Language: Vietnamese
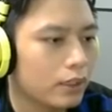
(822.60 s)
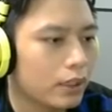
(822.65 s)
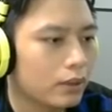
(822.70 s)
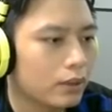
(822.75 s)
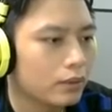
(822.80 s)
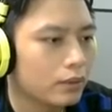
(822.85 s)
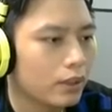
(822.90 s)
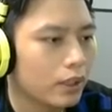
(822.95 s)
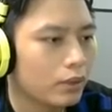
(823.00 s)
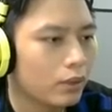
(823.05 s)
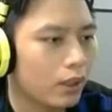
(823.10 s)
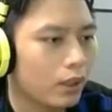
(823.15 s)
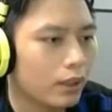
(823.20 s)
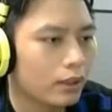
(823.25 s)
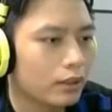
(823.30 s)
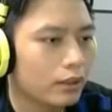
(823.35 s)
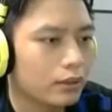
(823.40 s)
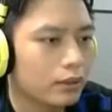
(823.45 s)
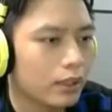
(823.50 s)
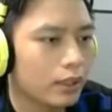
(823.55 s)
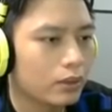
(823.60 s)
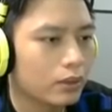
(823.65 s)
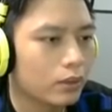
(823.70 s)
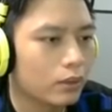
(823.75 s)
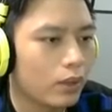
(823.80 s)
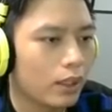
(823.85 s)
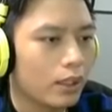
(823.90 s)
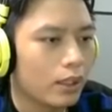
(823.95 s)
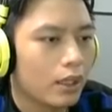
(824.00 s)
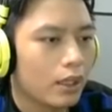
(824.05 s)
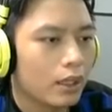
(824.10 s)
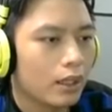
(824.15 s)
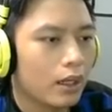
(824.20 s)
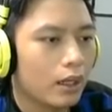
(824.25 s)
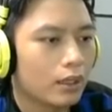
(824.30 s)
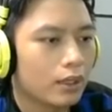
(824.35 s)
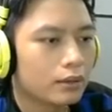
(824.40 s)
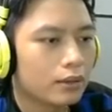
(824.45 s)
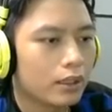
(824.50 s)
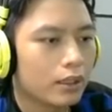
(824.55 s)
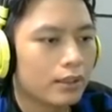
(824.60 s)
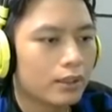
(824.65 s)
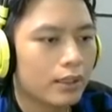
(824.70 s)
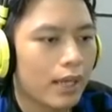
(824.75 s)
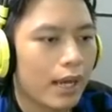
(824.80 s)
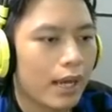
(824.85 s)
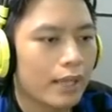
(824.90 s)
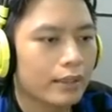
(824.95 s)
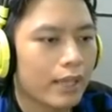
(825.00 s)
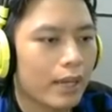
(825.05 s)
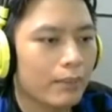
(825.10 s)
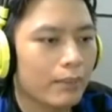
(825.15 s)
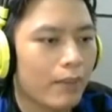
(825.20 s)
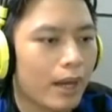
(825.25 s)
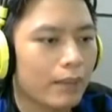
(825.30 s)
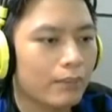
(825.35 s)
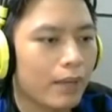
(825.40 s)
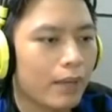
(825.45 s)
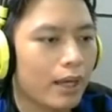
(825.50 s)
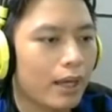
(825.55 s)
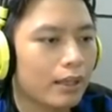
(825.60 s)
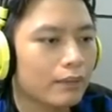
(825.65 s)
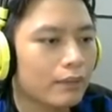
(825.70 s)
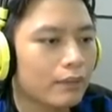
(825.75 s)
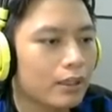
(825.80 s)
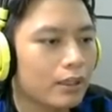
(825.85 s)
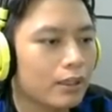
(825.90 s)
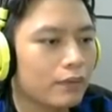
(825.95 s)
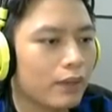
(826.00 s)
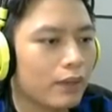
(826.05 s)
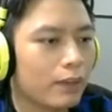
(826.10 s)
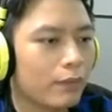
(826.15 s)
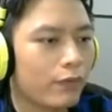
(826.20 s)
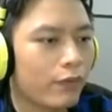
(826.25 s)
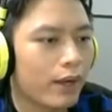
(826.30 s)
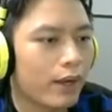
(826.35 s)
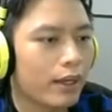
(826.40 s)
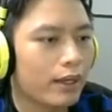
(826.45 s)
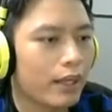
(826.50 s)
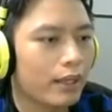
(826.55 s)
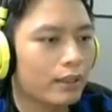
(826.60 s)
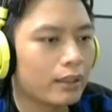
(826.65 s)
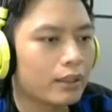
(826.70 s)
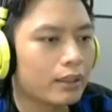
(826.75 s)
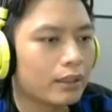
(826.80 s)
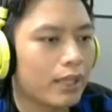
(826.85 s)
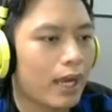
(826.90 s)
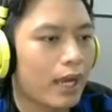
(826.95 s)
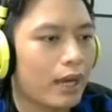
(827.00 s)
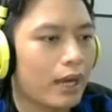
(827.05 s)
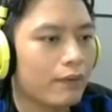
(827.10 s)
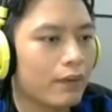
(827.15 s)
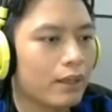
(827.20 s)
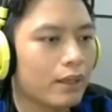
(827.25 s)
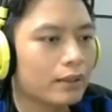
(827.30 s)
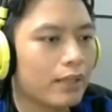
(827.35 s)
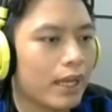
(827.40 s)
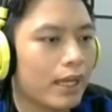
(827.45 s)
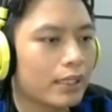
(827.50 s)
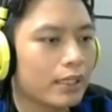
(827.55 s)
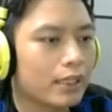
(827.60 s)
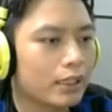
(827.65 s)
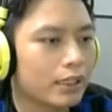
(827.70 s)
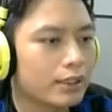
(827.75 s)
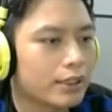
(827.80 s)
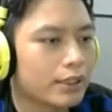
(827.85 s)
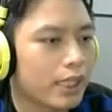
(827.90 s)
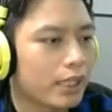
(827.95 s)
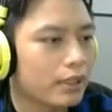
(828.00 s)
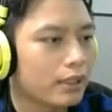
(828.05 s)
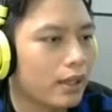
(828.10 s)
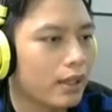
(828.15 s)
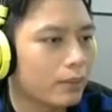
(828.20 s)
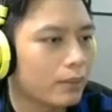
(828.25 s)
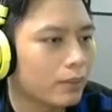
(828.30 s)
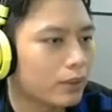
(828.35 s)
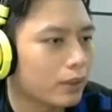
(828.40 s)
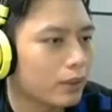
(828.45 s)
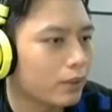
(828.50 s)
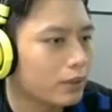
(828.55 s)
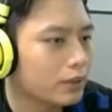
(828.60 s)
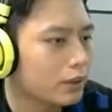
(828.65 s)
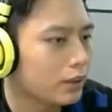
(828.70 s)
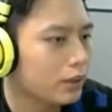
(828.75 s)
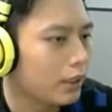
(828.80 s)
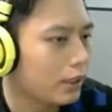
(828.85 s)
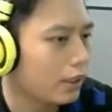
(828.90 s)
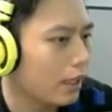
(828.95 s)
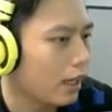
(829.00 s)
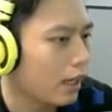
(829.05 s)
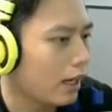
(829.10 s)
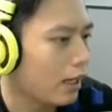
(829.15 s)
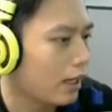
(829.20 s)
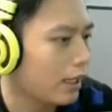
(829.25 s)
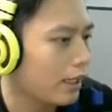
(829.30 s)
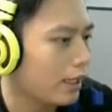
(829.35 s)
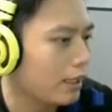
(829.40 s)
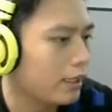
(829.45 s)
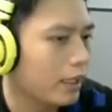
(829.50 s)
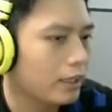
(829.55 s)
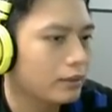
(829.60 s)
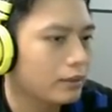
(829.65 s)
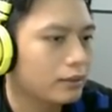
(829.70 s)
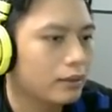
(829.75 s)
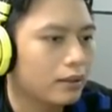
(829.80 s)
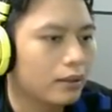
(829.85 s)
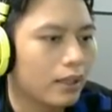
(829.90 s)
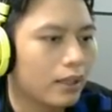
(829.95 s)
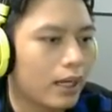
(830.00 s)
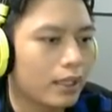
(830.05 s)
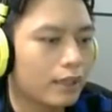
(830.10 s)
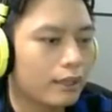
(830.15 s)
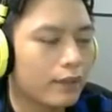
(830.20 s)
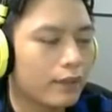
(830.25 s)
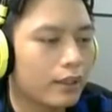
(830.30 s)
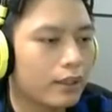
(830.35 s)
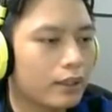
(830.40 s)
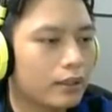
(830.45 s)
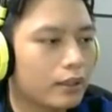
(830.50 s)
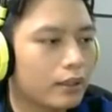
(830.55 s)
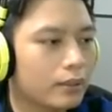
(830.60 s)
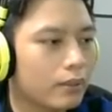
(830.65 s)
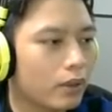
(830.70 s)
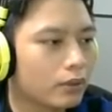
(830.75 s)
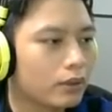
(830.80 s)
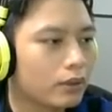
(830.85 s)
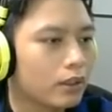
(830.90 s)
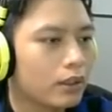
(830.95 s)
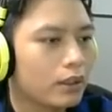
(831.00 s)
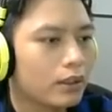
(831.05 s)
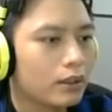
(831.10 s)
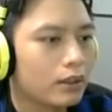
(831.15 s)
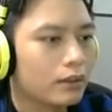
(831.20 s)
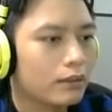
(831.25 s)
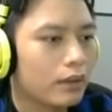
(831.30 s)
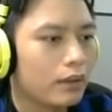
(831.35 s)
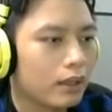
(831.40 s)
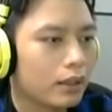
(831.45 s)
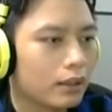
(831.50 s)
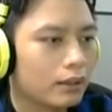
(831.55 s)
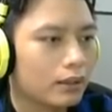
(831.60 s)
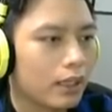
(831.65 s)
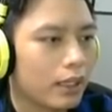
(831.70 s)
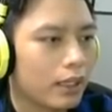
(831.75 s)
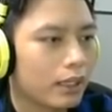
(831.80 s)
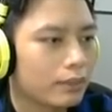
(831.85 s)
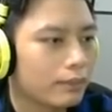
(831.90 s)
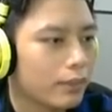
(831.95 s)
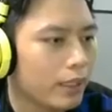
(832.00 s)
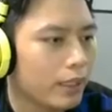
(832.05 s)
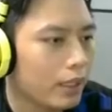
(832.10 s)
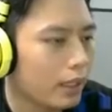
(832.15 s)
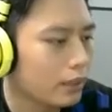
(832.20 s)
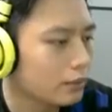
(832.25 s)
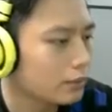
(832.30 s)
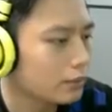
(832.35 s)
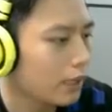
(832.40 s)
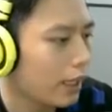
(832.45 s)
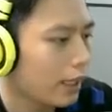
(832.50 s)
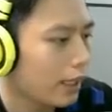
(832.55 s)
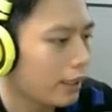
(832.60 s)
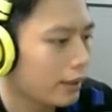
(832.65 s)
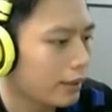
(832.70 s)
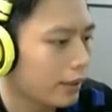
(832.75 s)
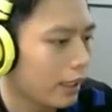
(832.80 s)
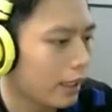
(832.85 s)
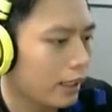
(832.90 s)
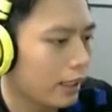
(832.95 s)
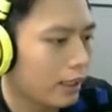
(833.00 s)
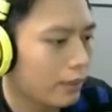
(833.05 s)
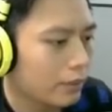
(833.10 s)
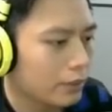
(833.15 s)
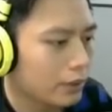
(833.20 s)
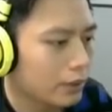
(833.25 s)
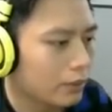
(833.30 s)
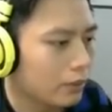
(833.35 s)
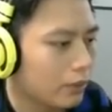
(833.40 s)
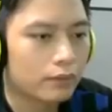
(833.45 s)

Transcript: đang đang đuổi đang cố đuổi ờ tất cả ra bán mạng và như vậy và lăn đến tất cả vâng lại là người chết ngược một tình huống xử lý là hay đến từ hai thành viên đến từ team một Vâng, lại bị hững tay kìa